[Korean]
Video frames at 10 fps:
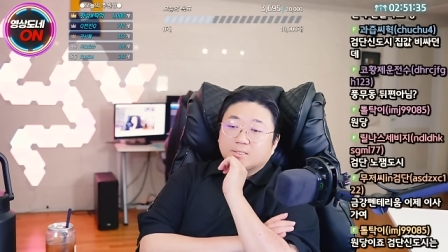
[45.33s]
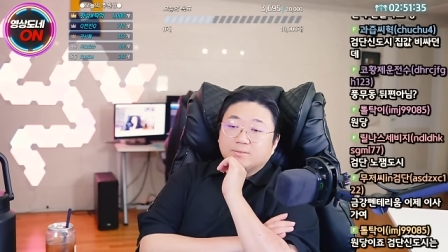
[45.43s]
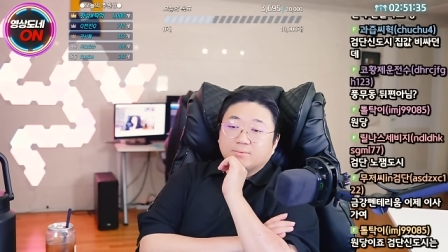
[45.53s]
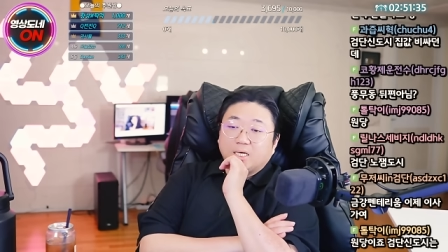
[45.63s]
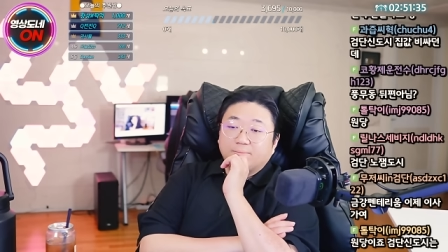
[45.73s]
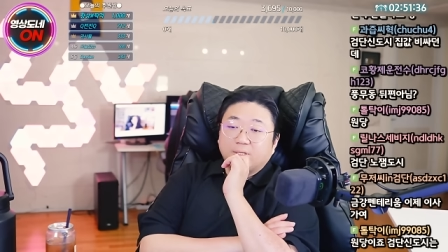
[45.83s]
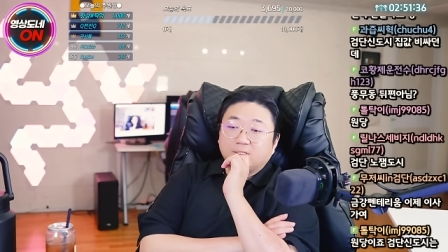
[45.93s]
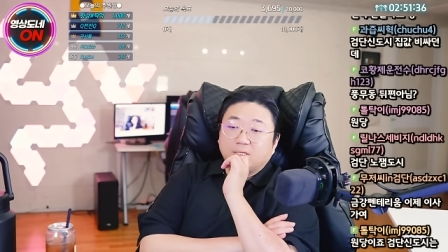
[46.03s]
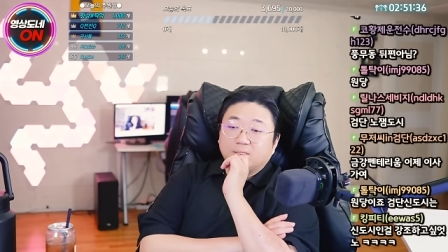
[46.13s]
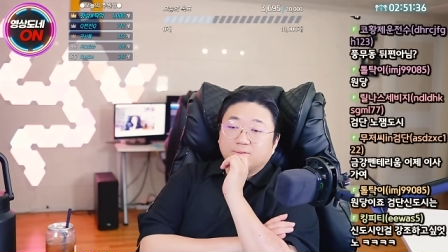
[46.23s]
금강
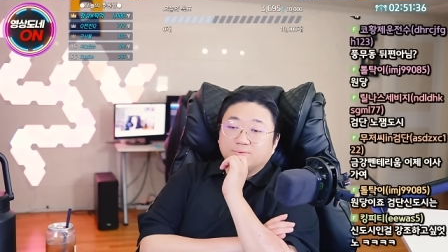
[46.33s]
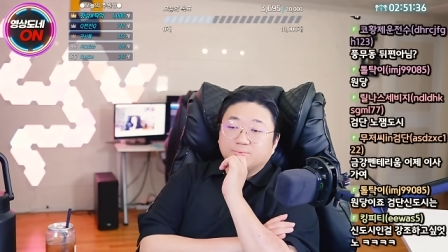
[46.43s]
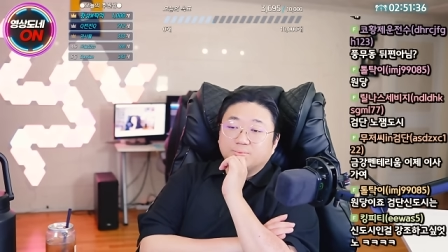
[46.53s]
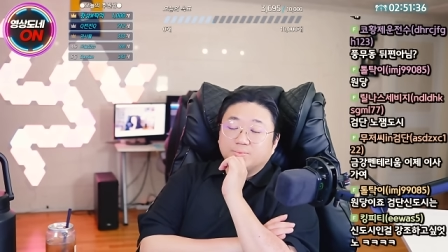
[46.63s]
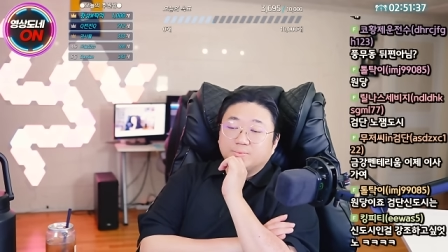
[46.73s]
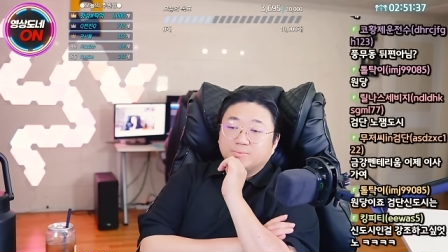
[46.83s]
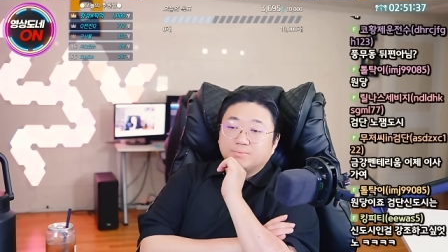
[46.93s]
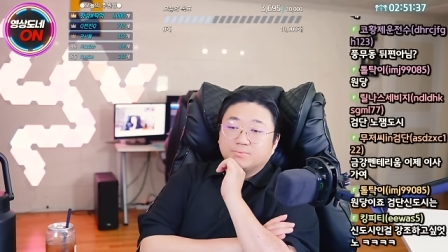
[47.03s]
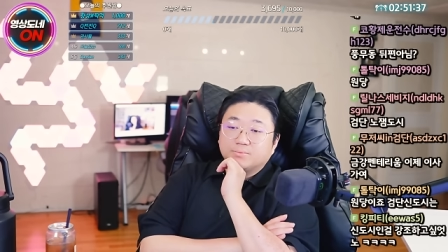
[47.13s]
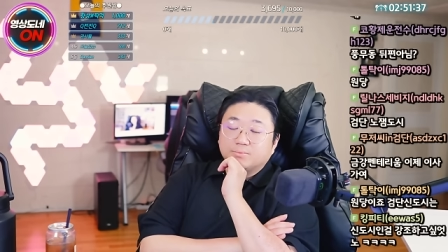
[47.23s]
펜테리움.
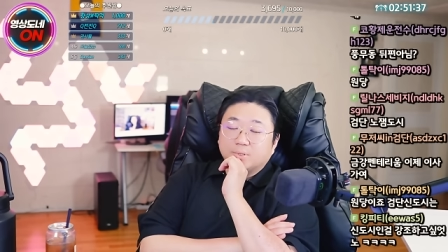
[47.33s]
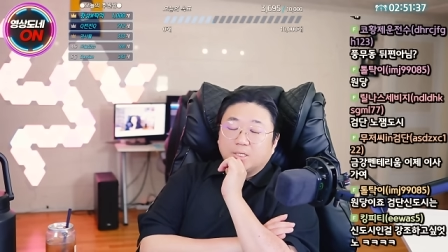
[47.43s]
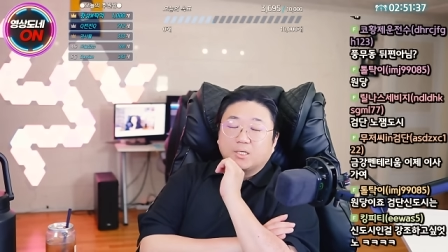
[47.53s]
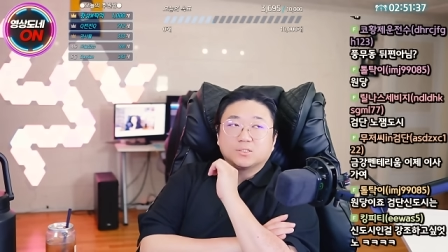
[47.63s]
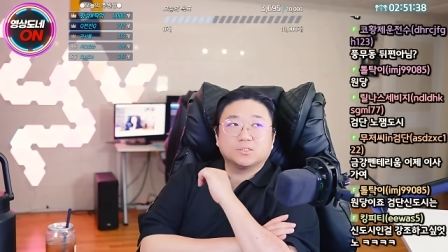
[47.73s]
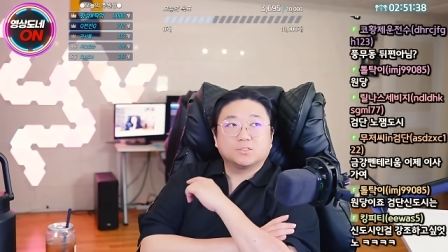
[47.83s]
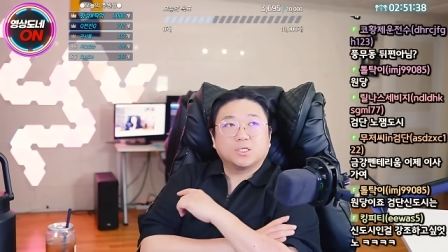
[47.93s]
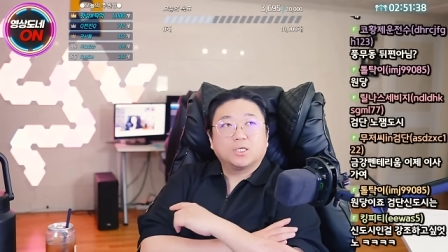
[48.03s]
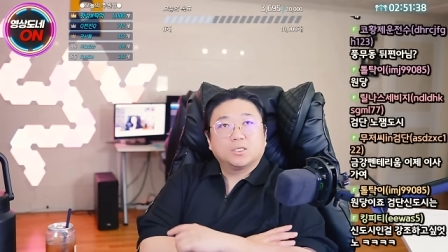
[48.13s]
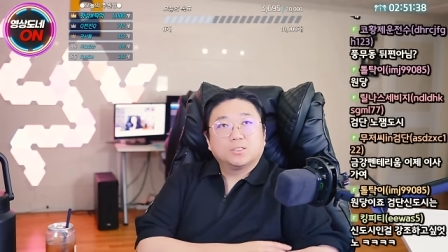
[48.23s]
아,
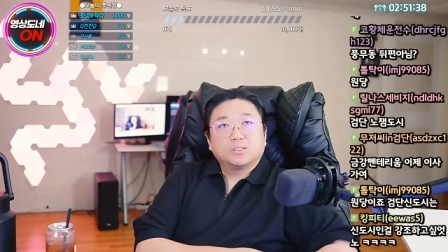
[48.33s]
진짜?